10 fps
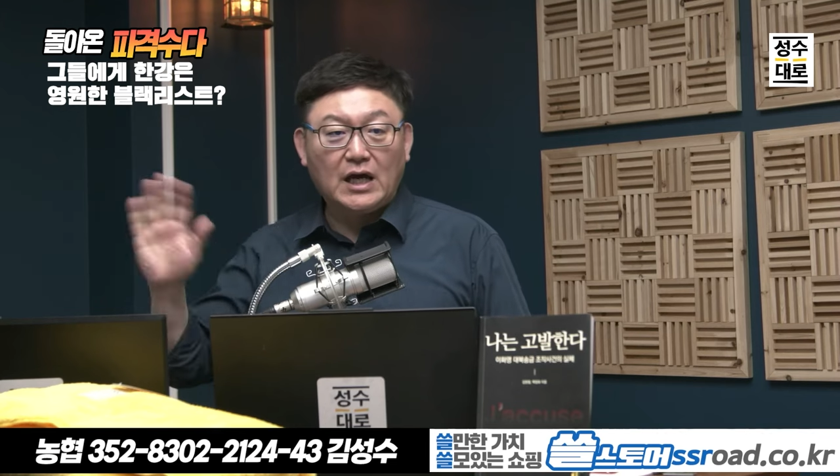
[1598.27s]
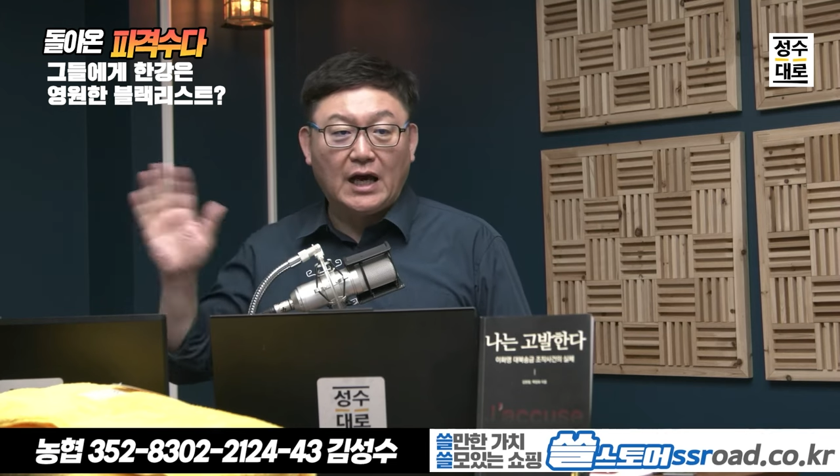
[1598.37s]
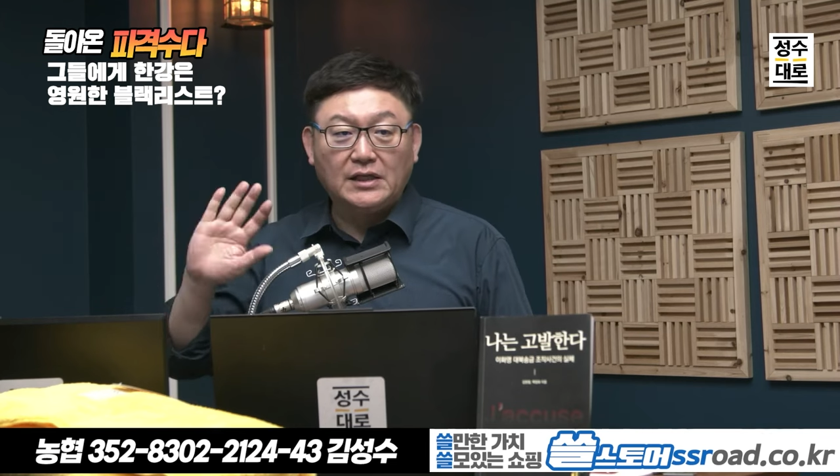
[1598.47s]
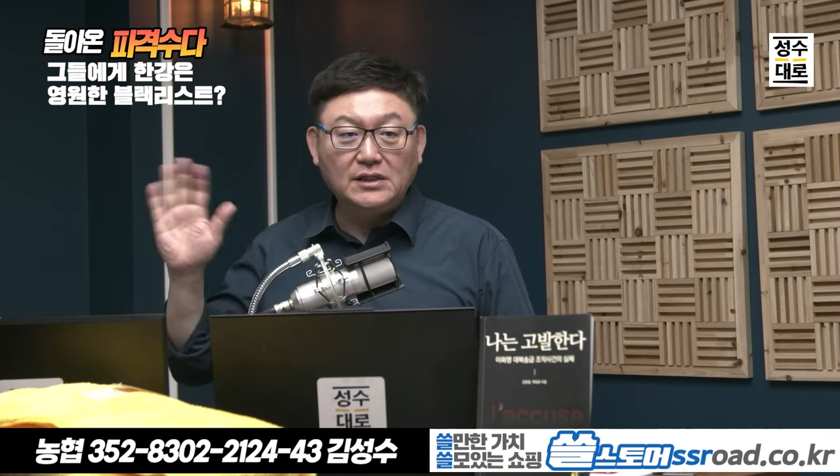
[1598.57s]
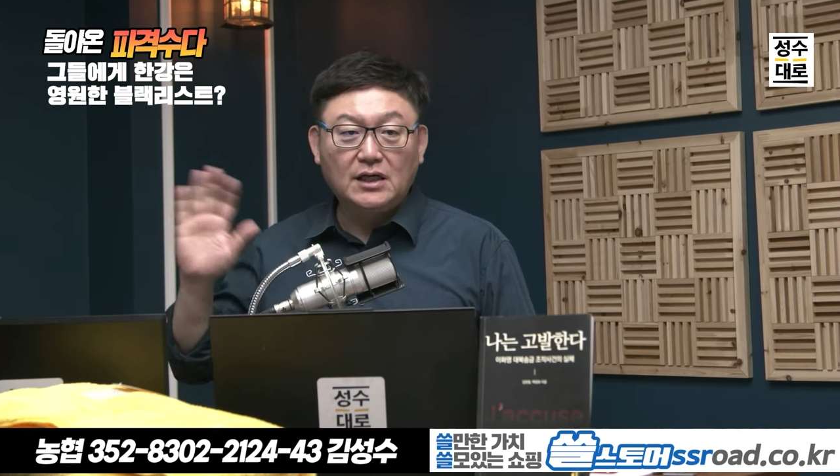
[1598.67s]
게
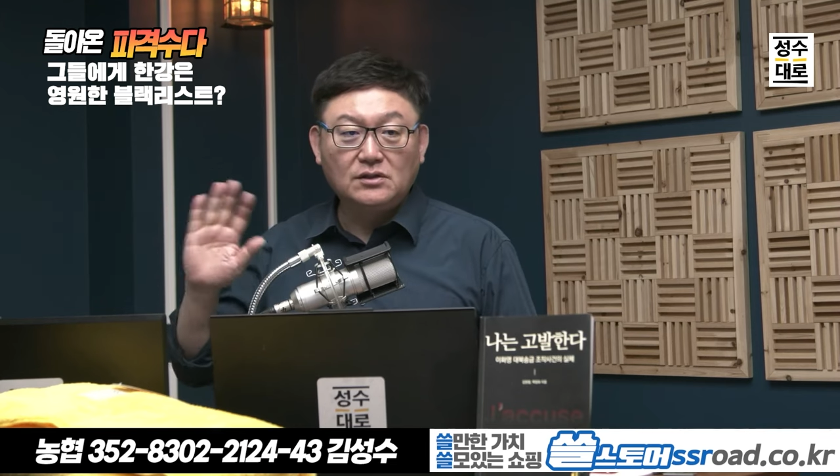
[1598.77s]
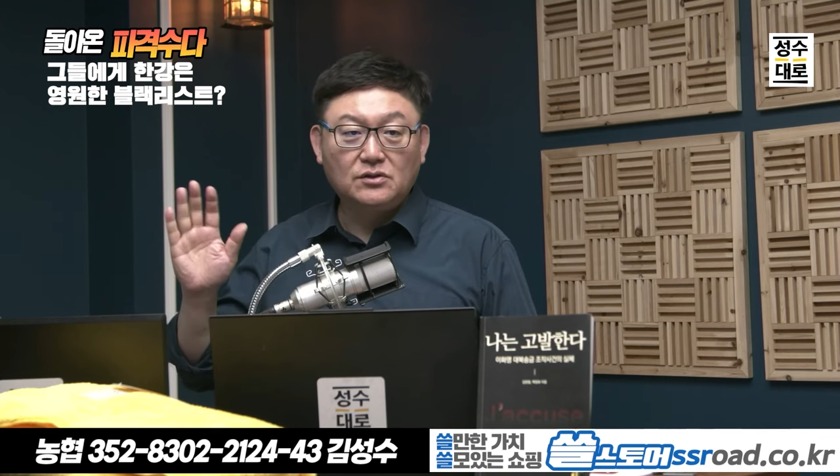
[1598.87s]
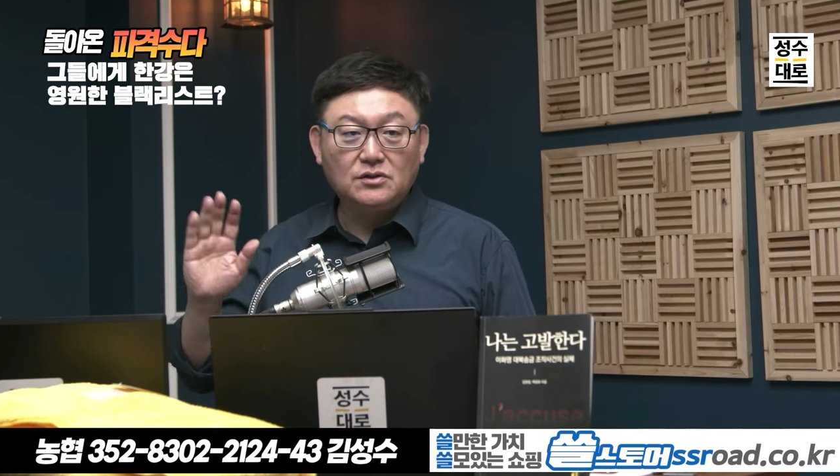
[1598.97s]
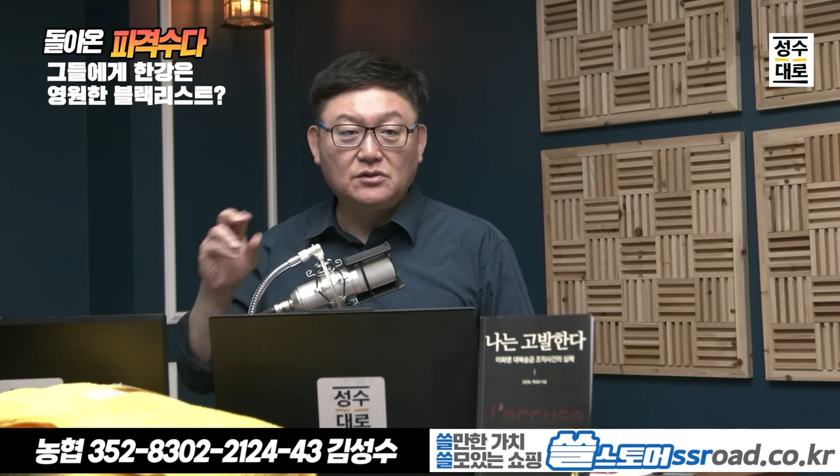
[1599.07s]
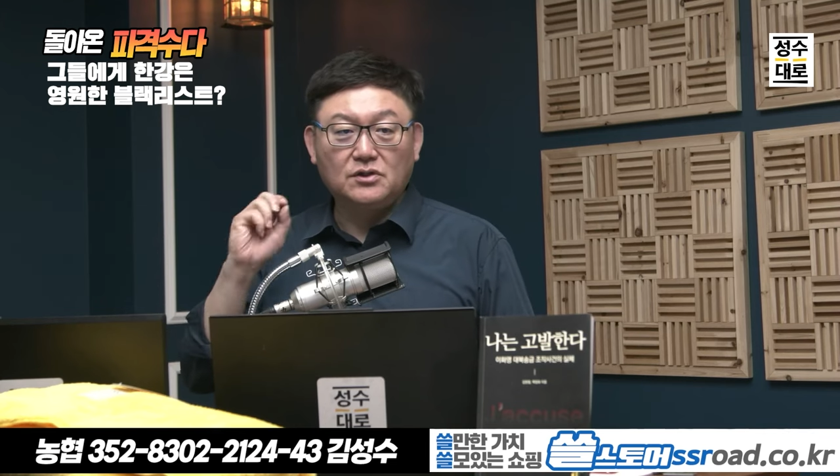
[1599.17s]
아니라는
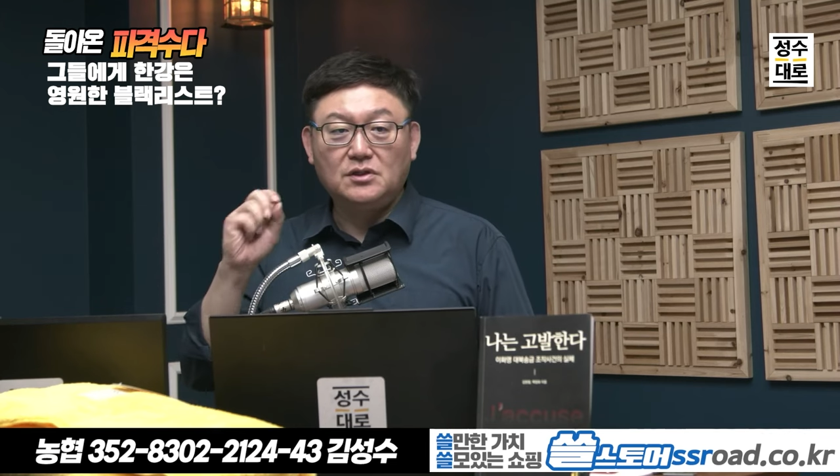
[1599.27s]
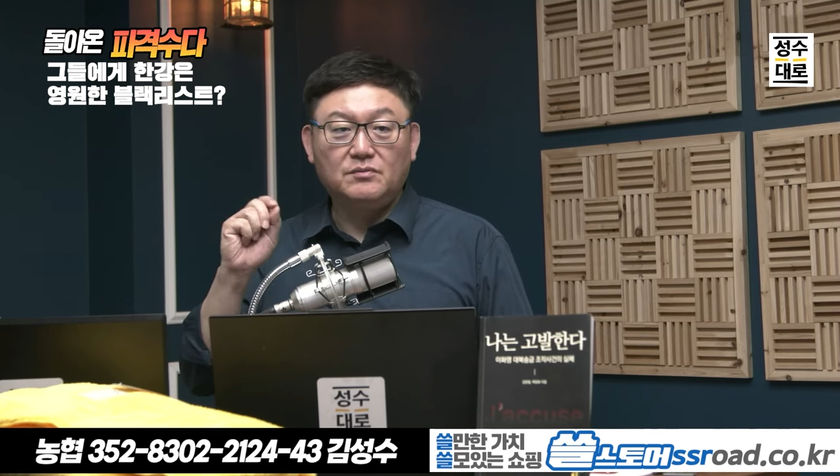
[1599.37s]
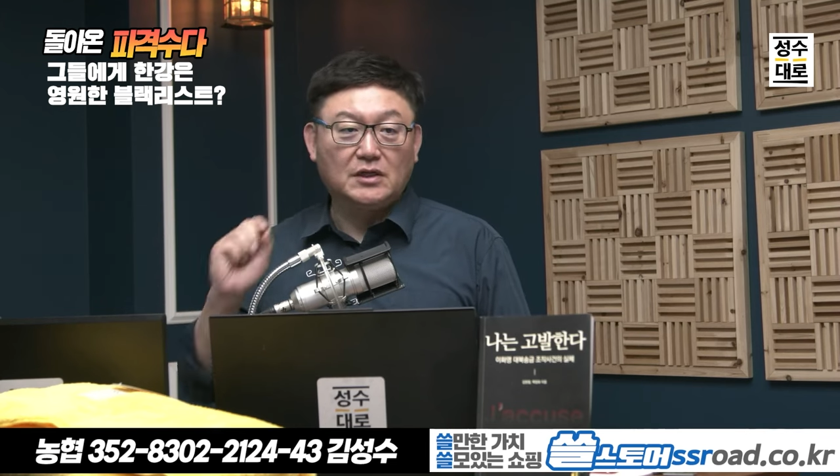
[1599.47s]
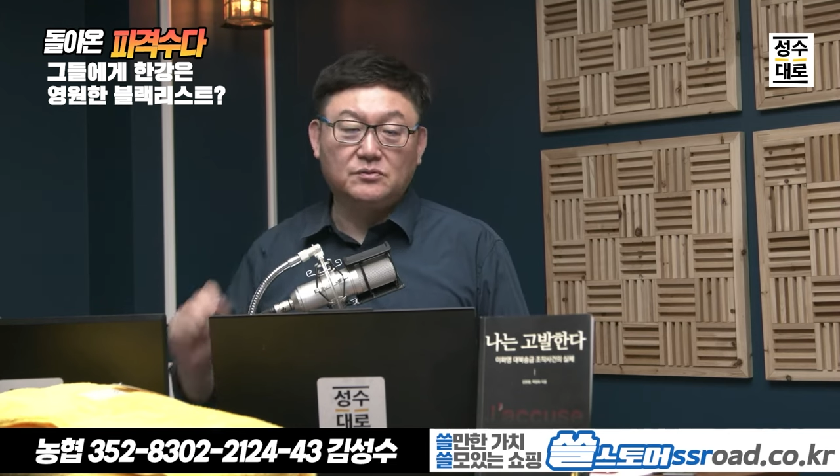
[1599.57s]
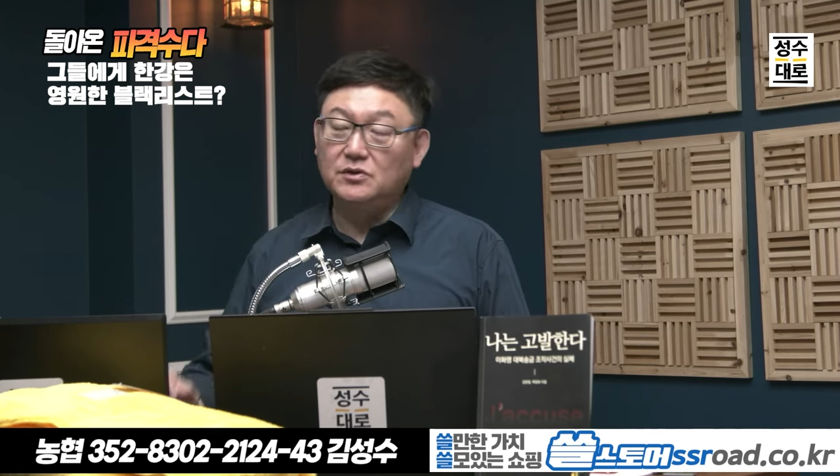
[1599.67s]
것을 저희들이
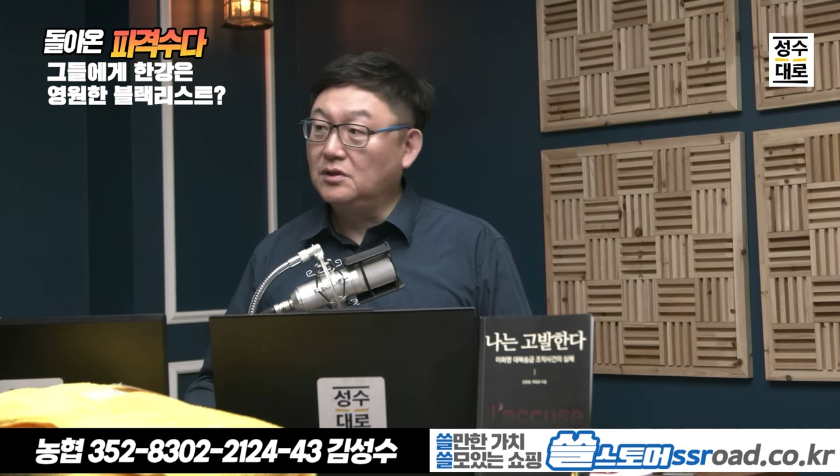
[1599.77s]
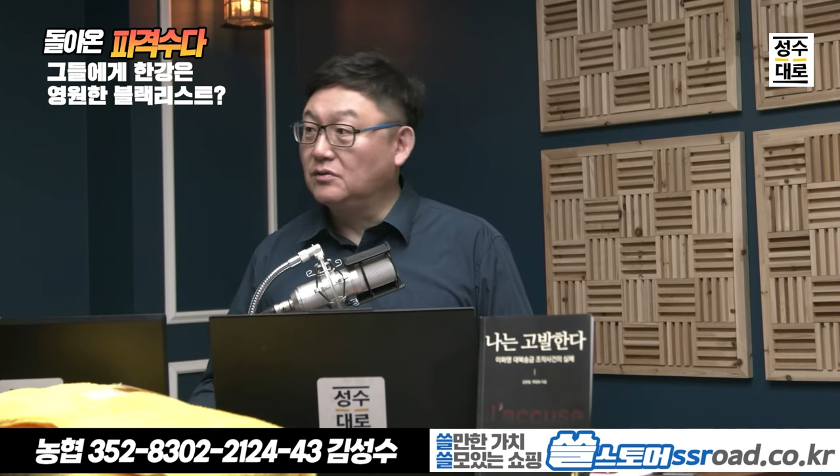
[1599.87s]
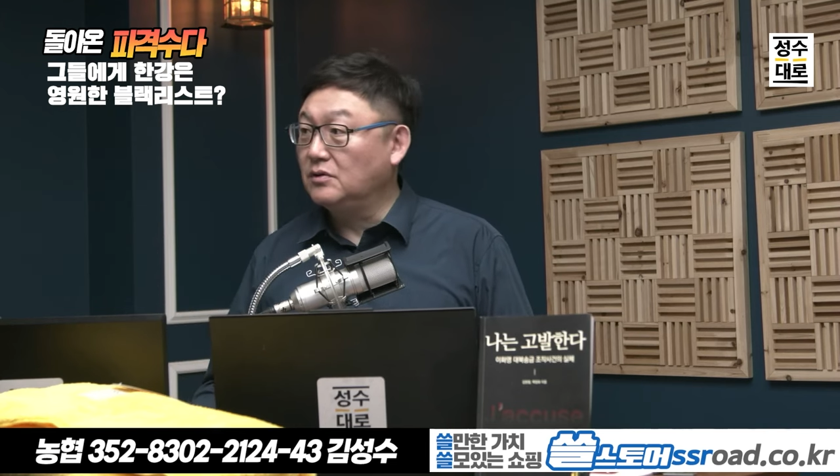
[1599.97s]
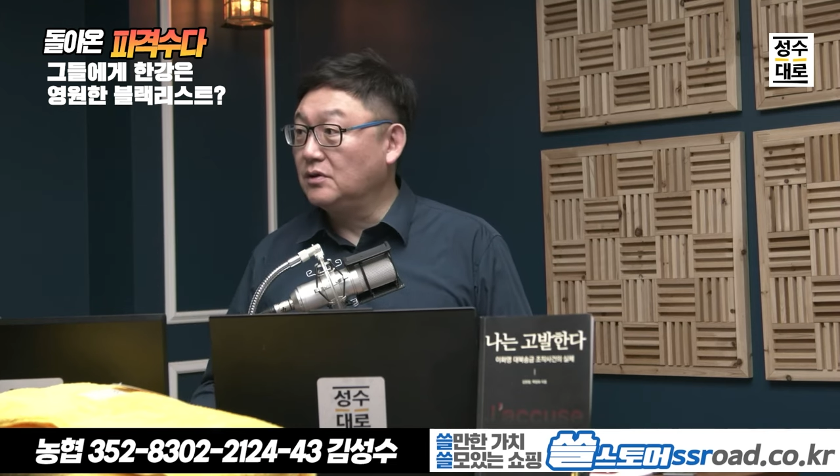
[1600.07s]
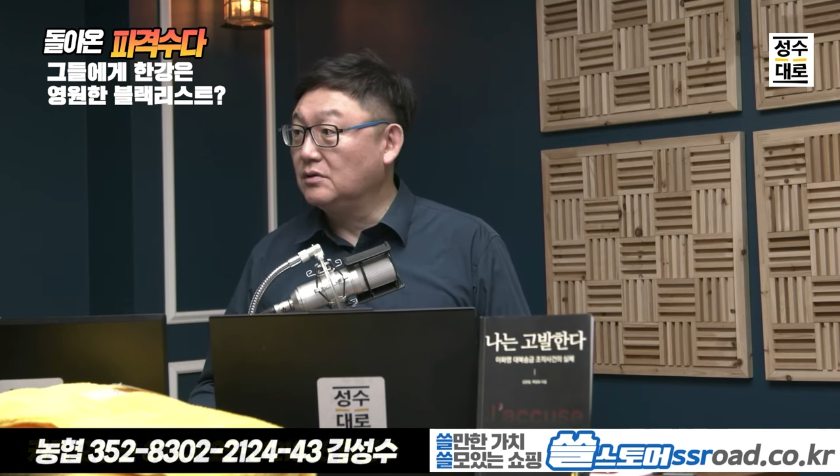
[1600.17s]

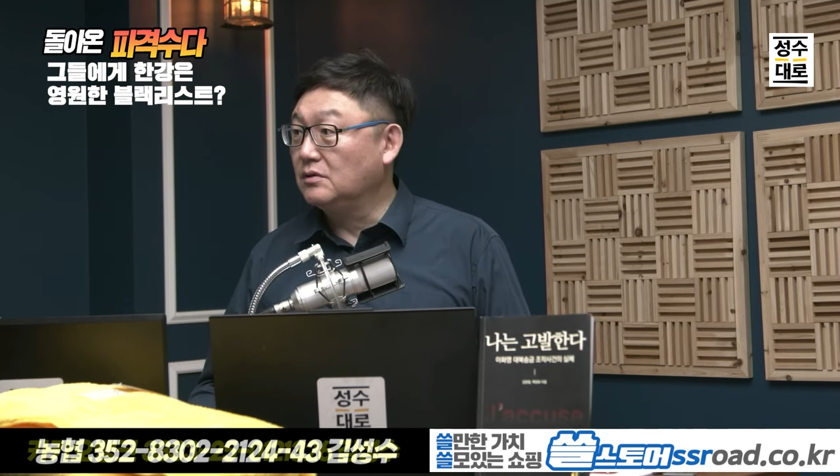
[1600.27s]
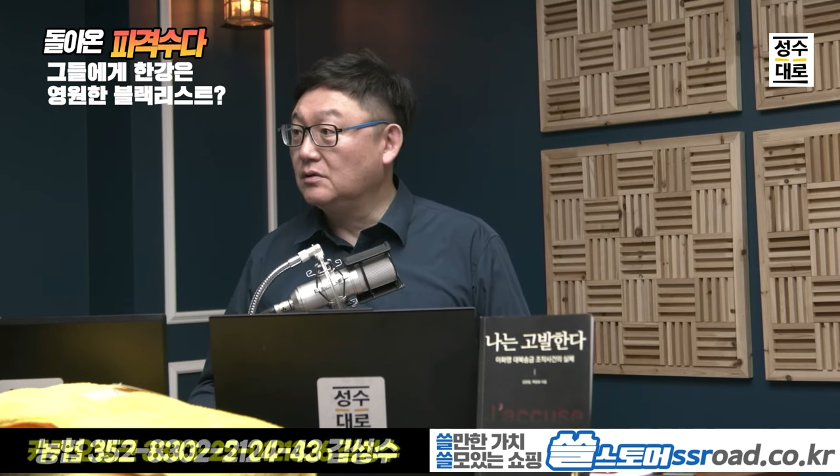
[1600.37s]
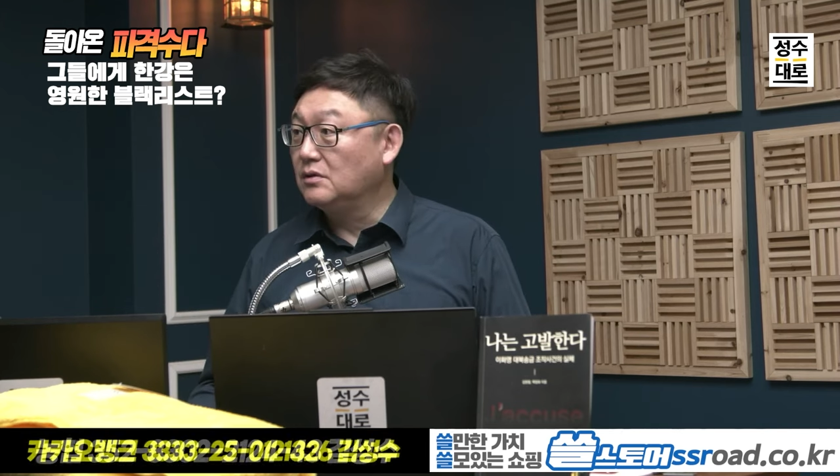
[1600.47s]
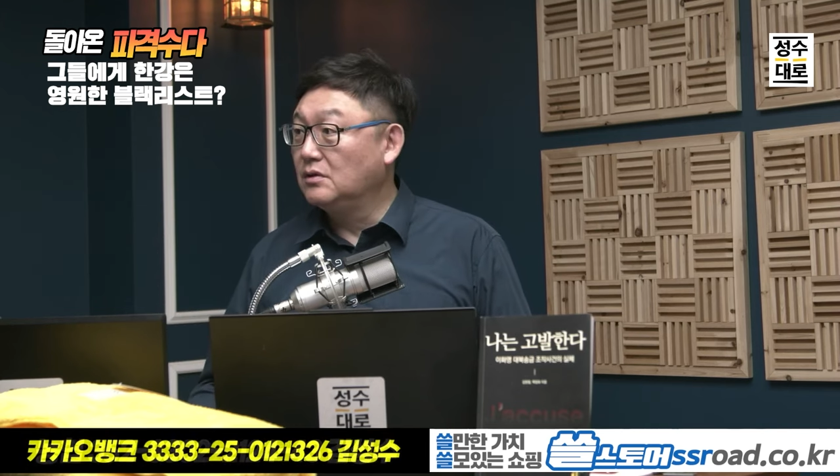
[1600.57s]
말씀드리는 거예요.